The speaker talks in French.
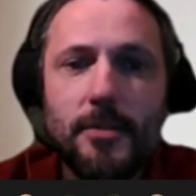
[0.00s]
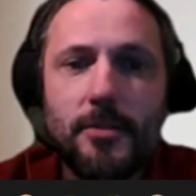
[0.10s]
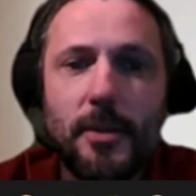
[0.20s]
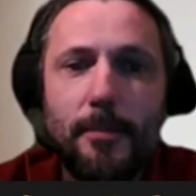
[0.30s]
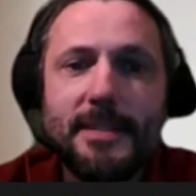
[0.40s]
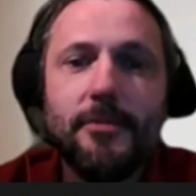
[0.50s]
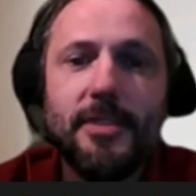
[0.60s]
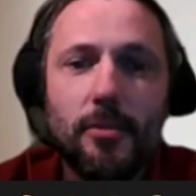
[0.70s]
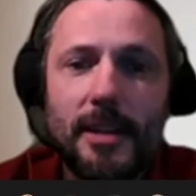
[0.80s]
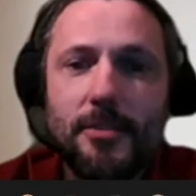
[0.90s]
Ce n'est pas cette
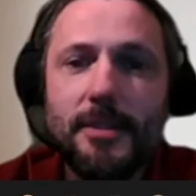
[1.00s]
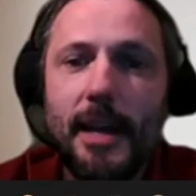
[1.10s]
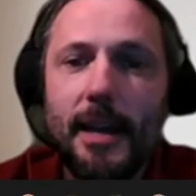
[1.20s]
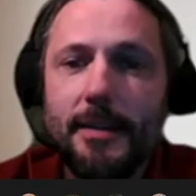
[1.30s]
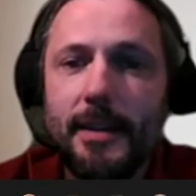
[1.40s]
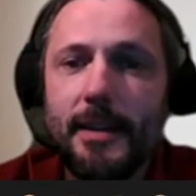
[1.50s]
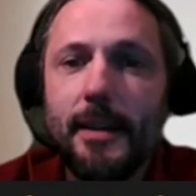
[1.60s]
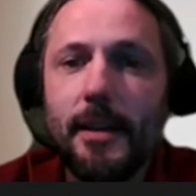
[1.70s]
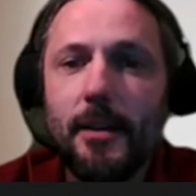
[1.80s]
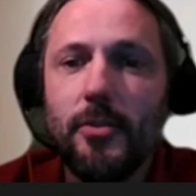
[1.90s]
vision de la
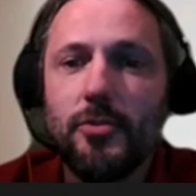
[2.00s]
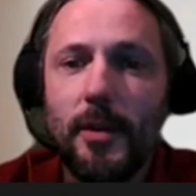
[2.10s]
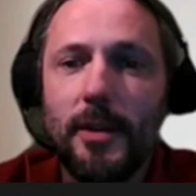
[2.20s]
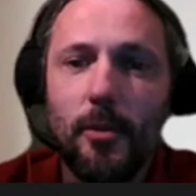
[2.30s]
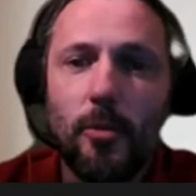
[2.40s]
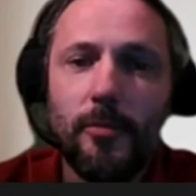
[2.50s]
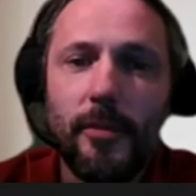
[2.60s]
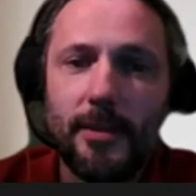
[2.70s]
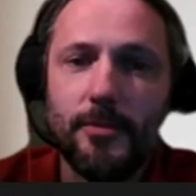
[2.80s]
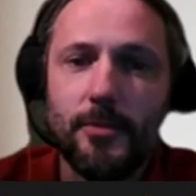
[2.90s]
solidarité que souhaite le
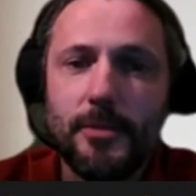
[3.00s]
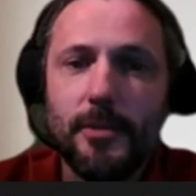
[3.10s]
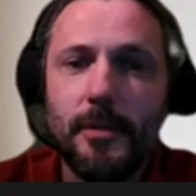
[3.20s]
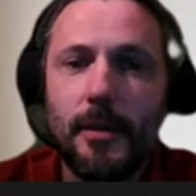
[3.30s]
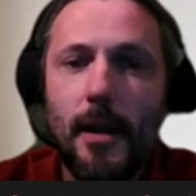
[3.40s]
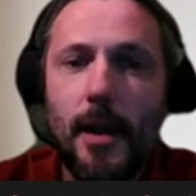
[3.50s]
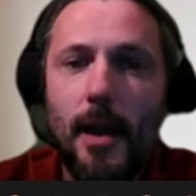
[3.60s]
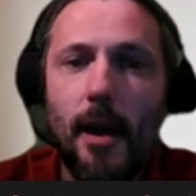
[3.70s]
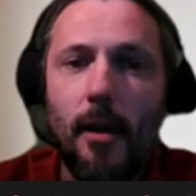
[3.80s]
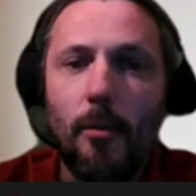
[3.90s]
groupe Vertus.
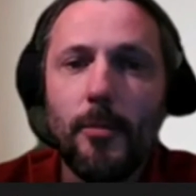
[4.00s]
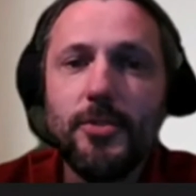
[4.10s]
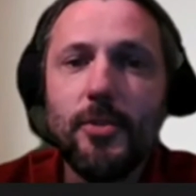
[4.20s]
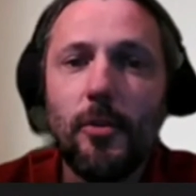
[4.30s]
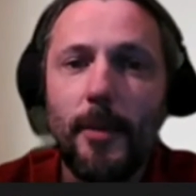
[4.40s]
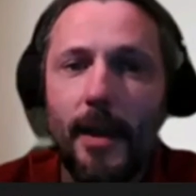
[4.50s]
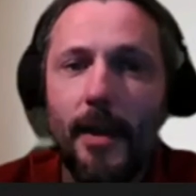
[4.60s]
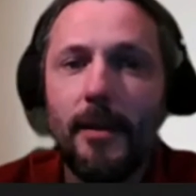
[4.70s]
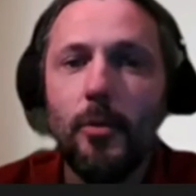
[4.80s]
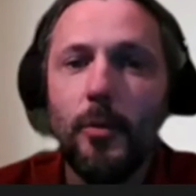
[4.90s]
Alors, monsieur le
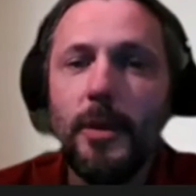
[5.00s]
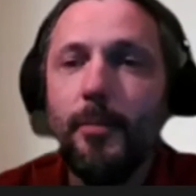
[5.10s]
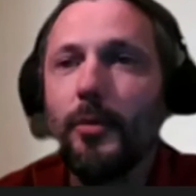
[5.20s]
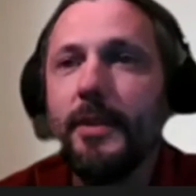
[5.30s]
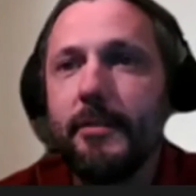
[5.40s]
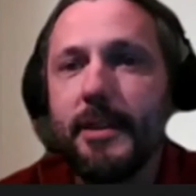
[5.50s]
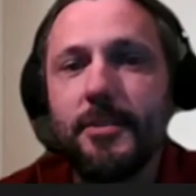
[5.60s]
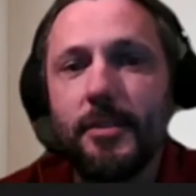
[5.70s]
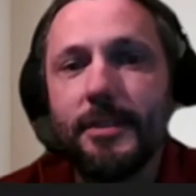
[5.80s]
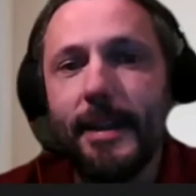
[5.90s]
maire, oui pour une
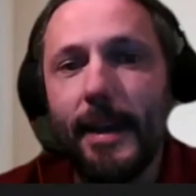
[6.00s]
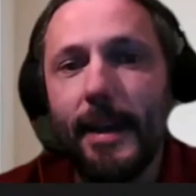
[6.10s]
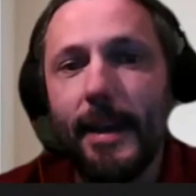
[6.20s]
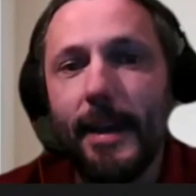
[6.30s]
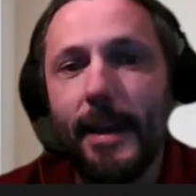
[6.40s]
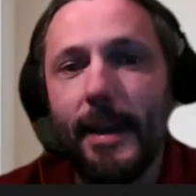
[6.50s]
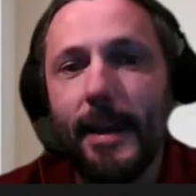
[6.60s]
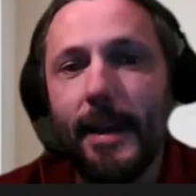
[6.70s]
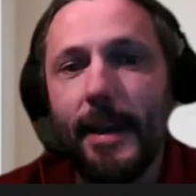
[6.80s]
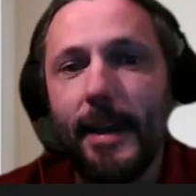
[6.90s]
navette solidaire,
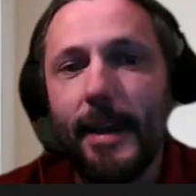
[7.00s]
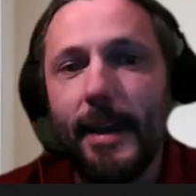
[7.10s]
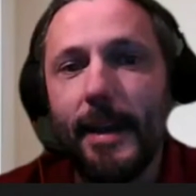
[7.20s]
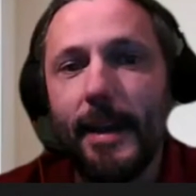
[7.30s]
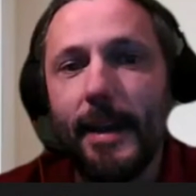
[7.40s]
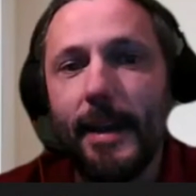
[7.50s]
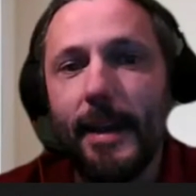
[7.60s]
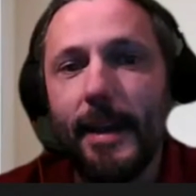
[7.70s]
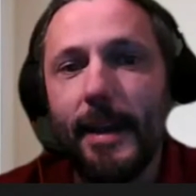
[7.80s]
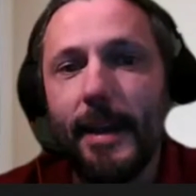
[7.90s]
mais accessible à
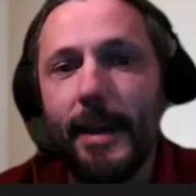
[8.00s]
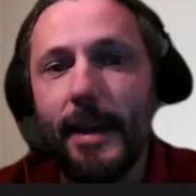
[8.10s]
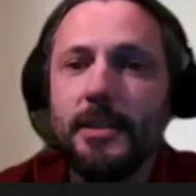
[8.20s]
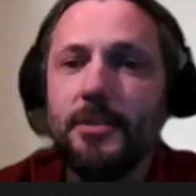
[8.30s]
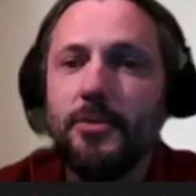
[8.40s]
toutes les personnes